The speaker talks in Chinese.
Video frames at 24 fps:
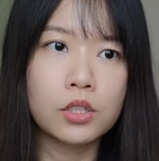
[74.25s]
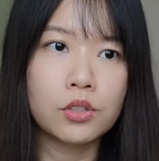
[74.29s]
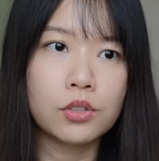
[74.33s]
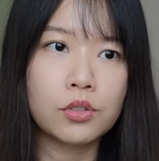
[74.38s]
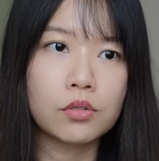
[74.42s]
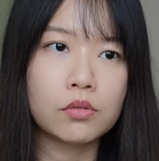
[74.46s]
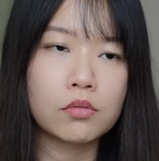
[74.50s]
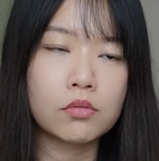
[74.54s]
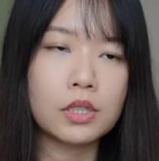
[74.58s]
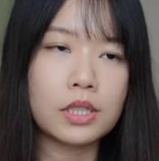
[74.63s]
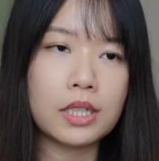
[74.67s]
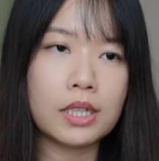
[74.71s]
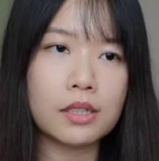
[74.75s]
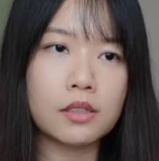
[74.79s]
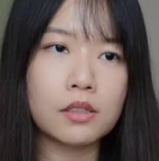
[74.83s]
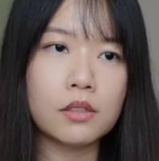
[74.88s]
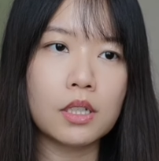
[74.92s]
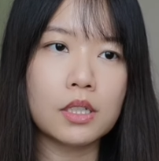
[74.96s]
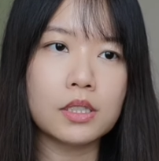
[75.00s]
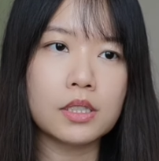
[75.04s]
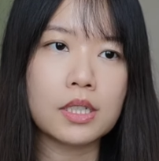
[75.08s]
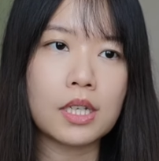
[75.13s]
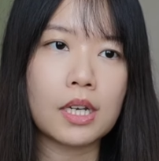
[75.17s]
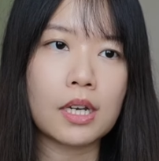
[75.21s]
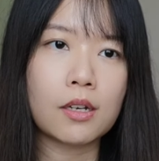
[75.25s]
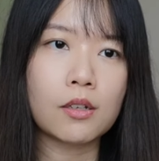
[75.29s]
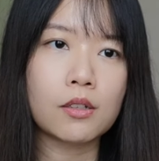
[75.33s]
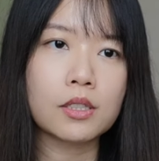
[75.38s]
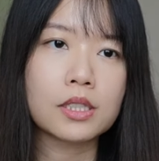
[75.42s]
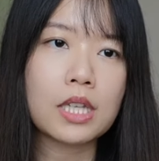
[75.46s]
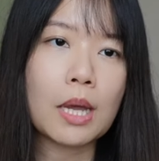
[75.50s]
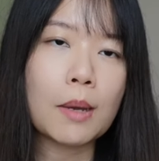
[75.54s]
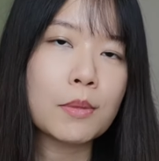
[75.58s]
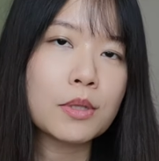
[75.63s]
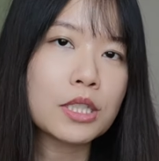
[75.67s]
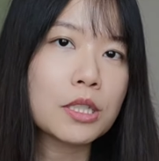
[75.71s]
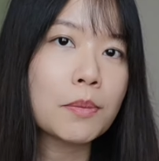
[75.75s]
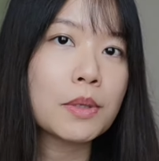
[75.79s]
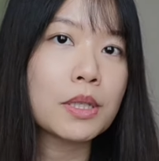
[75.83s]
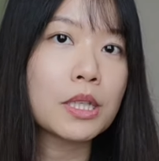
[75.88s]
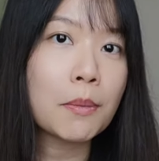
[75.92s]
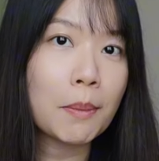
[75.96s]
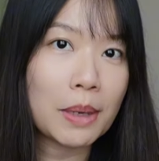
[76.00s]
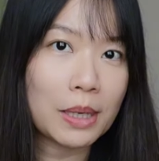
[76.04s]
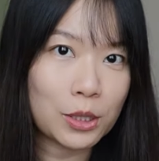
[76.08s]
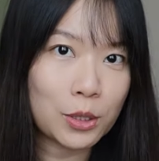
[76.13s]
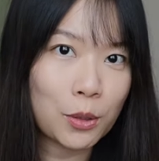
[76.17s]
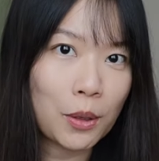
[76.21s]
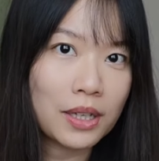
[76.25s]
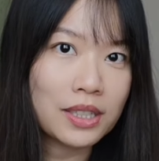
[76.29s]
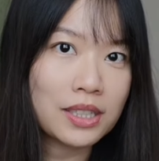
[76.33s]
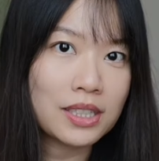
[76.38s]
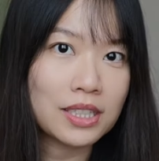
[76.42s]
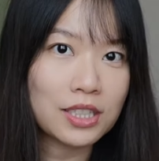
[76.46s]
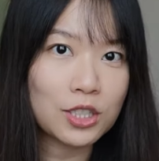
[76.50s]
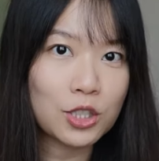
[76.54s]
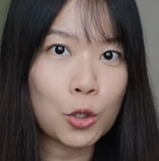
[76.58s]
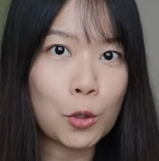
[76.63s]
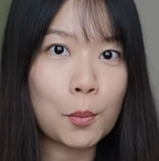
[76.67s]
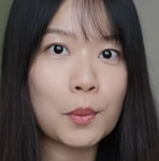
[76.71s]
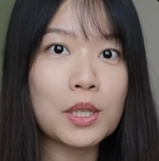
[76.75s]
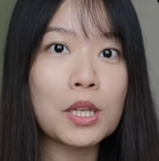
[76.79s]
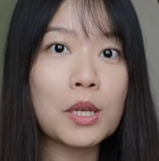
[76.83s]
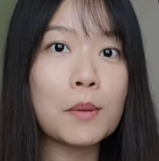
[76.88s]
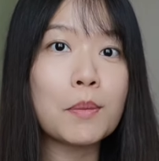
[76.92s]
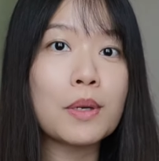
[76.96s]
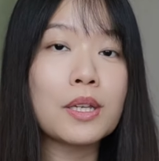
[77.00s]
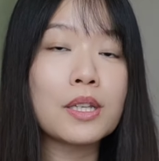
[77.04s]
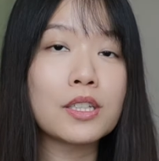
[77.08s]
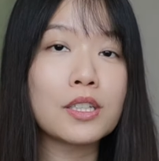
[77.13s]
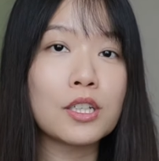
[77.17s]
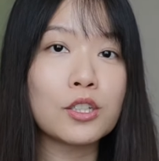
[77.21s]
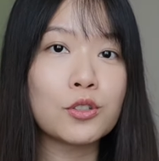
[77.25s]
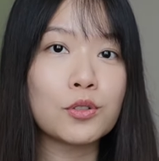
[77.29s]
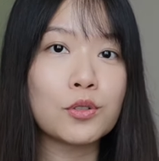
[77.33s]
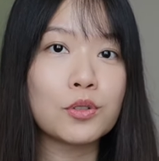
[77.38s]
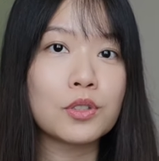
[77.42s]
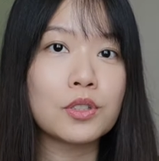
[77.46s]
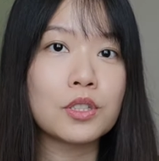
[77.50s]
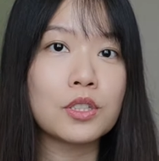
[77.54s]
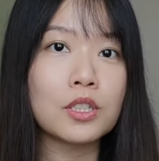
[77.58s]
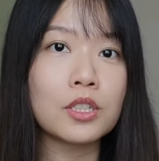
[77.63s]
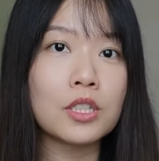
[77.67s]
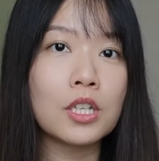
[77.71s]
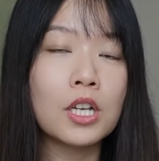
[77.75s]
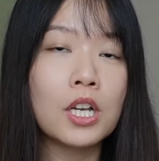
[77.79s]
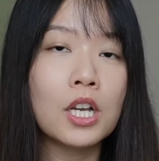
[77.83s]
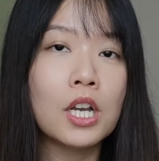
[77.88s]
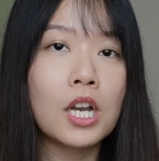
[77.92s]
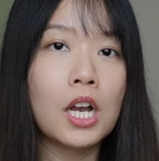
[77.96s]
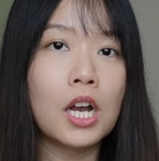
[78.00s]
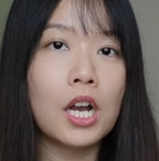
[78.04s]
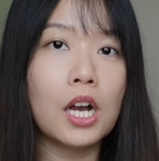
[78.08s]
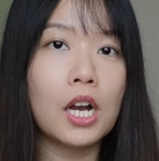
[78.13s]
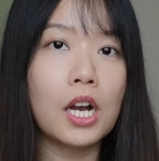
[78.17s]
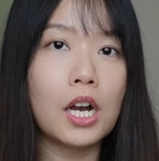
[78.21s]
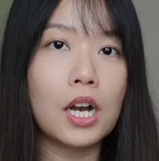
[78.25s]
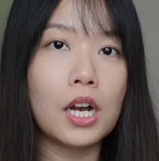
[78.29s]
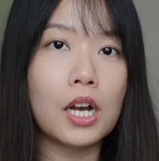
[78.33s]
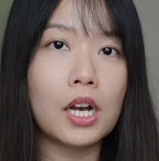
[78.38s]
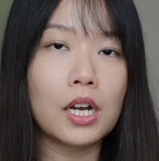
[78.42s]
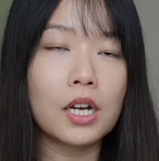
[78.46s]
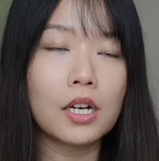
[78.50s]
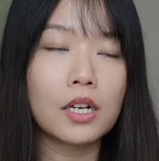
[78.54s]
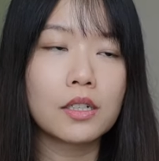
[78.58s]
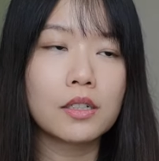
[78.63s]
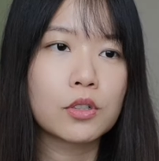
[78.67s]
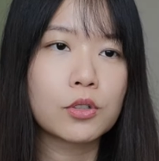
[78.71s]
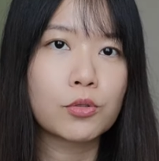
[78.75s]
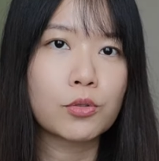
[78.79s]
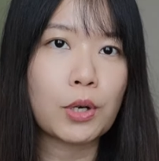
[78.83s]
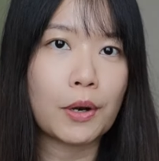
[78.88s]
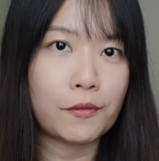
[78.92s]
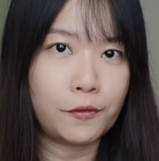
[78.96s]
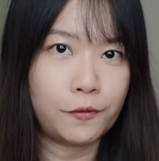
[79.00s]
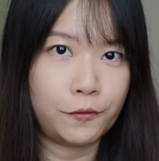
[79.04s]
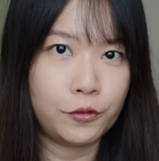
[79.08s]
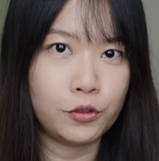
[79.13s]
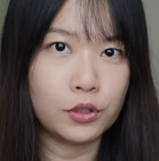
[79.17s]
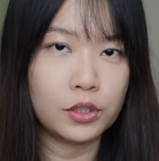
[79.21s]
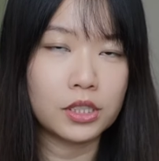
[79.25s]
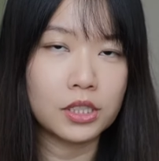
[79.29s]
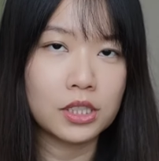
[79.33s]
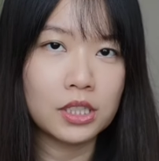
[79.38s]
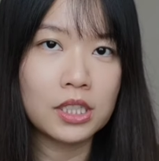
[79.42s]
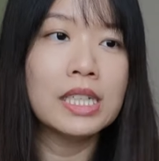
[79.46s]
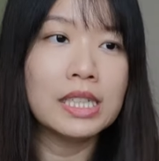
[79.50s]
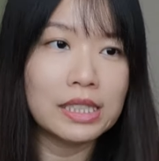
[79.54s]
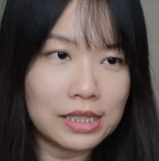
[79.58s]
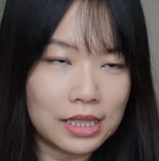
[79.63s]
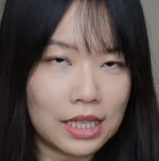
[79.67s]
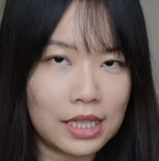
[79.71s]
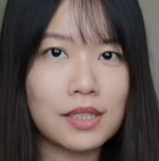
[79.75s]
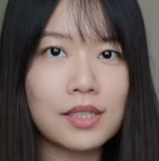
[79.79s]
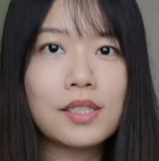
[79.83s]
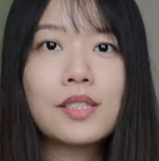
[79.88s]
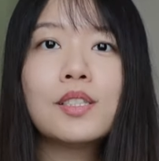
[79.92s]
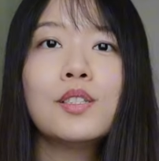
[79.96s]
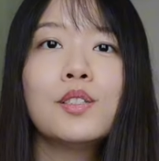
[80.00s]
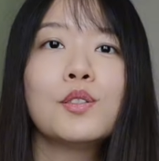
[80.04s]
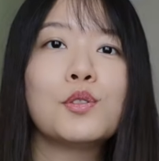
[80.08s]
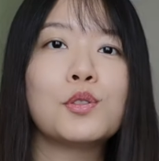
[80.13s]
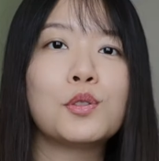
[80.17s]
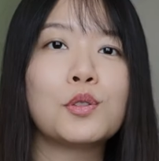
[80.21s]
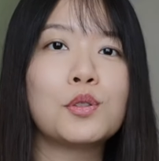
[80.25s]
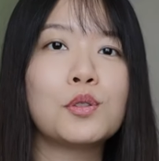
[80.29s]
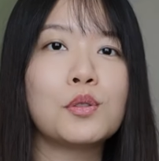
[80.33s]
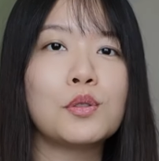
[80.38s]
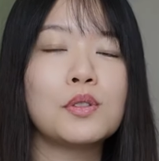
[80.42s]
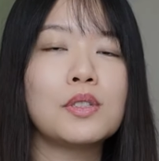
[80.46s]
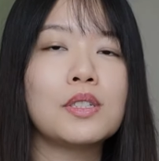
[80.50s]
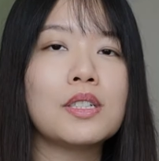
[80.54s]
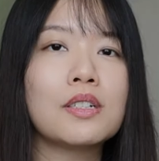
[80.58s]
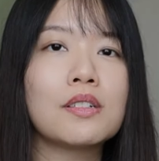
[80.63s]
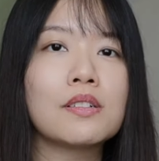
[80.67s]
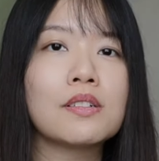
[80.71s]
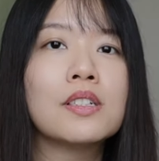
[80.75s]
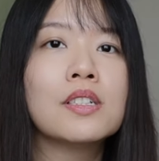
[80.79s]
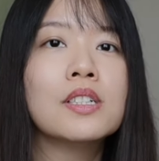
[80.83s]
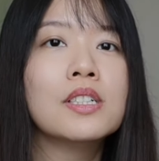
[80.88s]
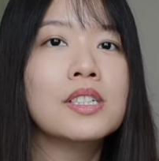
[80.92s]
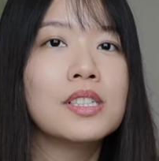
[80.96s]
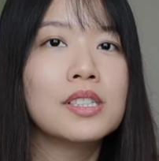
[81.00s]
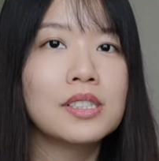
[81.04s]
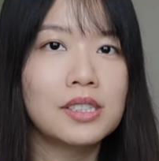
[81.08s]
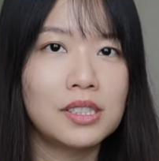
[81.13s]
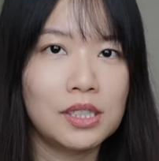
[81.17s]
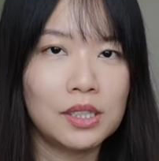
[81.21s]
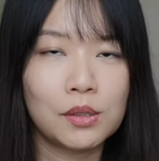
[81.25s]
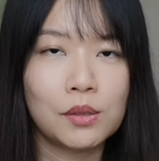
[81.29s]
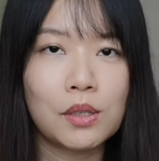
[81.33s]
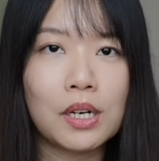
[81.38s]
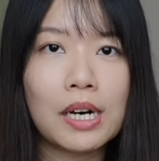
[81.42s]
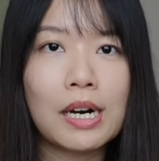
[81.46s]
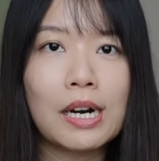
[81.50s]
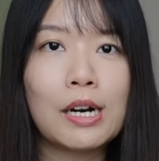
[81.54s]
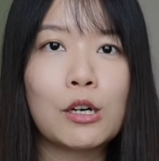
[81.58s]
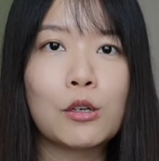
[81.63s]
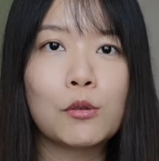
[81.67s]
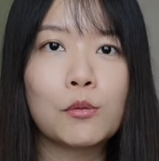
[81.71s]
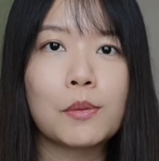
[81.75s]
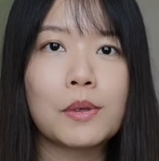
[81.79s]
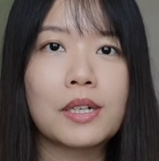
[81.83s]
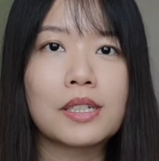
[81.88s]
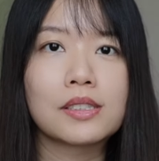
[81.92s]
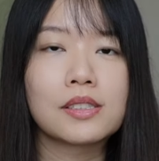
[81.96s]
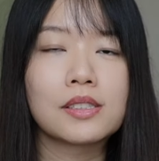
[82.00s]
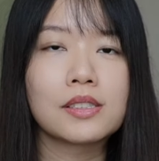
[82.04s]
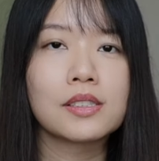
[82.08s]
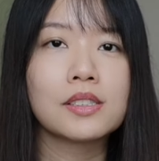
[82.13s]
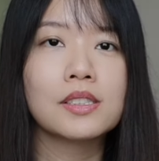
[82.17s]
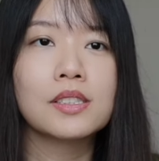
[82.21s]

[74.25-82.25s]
就连像他们这边的美团，也是我们那边的，就是Grab Food 也是需要电话号码的。